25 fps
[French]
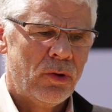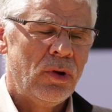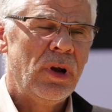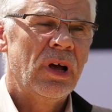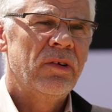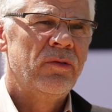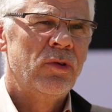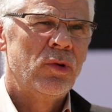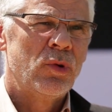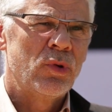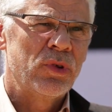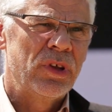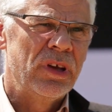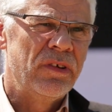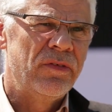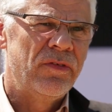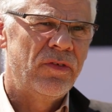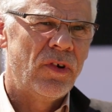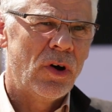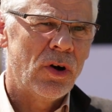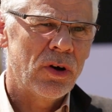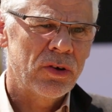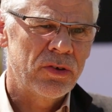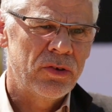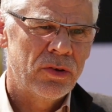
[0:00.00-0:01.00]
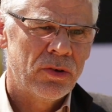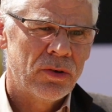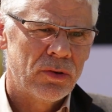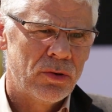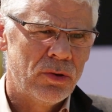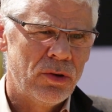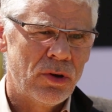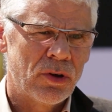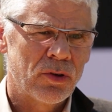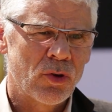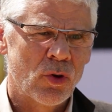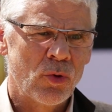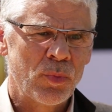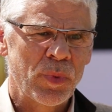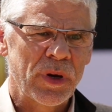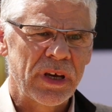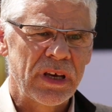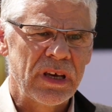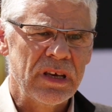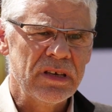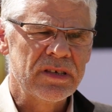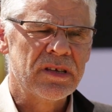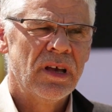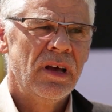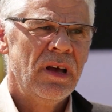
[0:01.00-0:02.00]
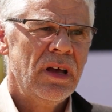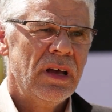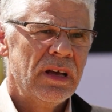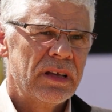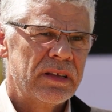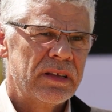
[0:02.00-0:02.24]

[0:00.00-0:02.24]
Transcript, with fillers: de la volonté forte de l'entreprise